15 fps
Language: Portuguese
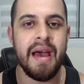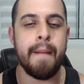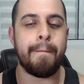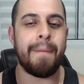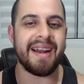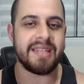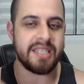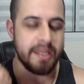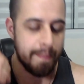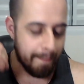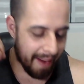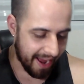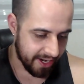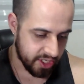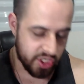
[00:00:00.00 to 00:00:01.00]

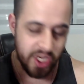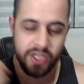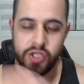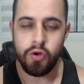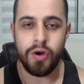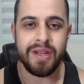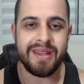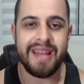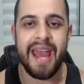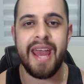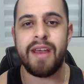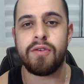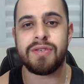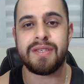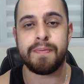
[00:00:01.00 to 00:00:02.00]
participar de
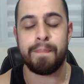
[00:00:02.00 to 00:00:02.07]
sorteios,